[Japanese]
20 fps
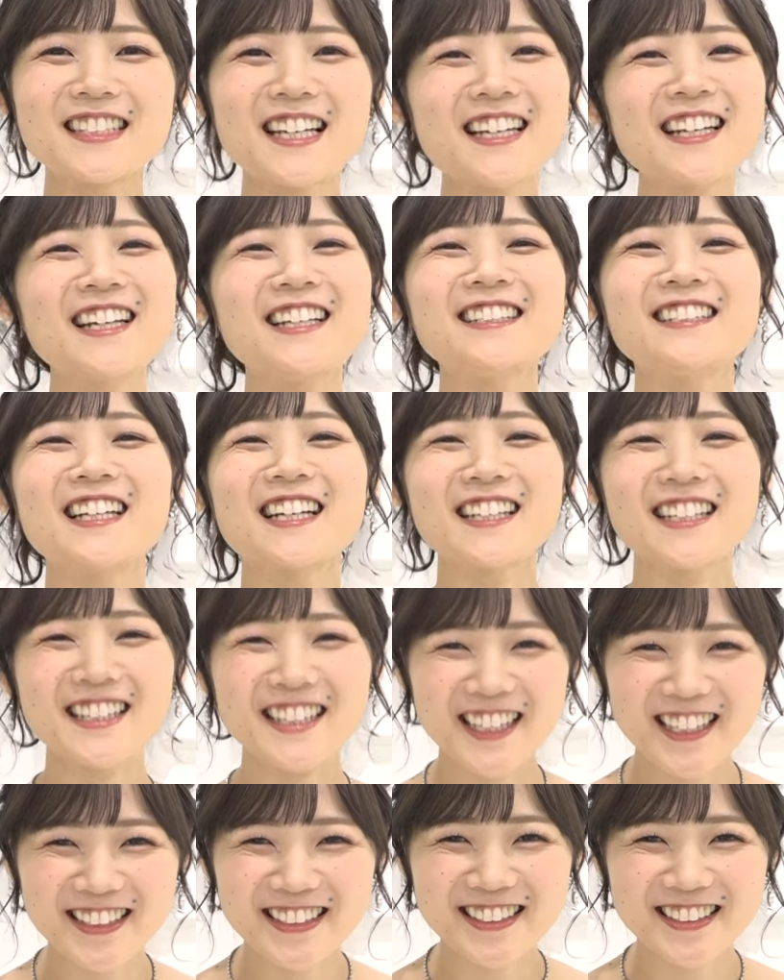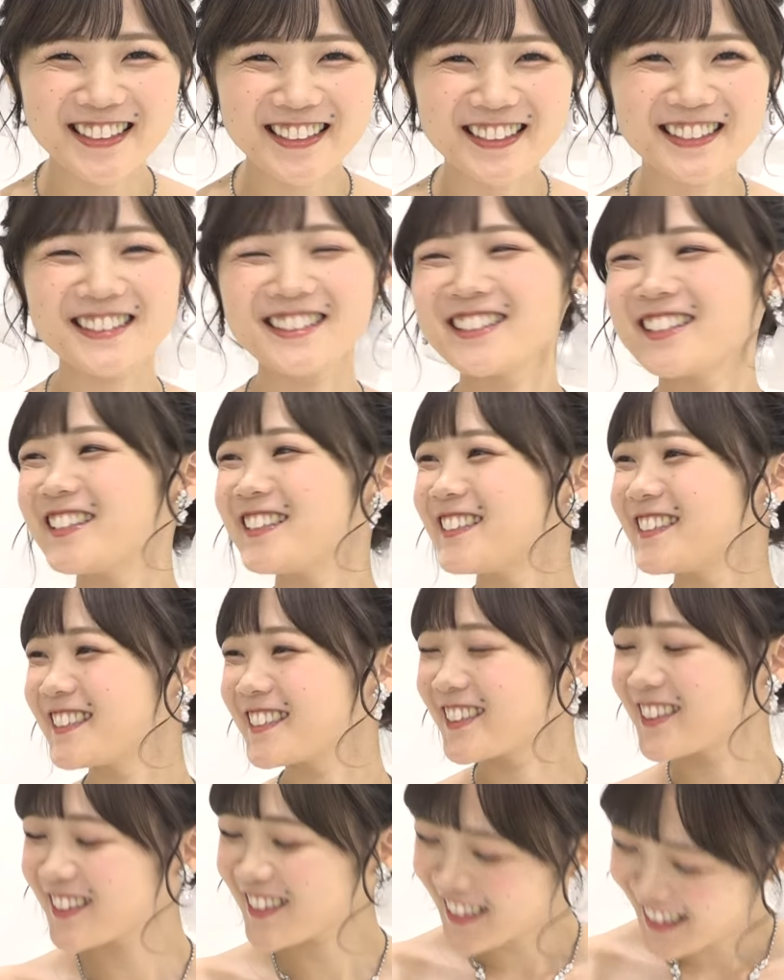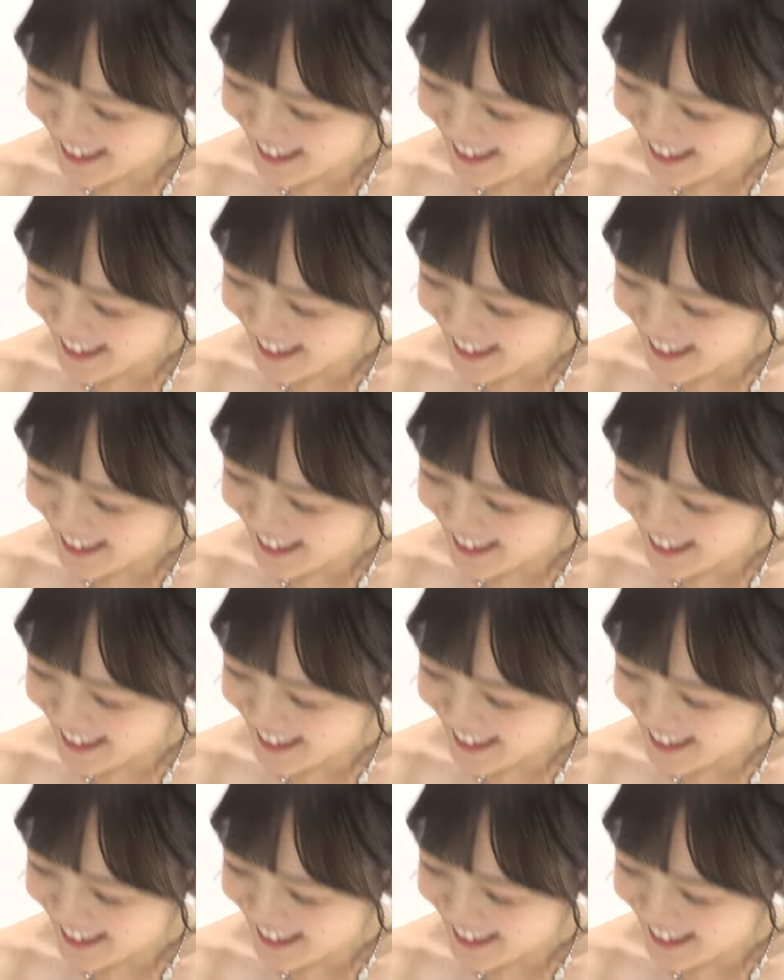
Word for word: サイレンジャーキですお願いしま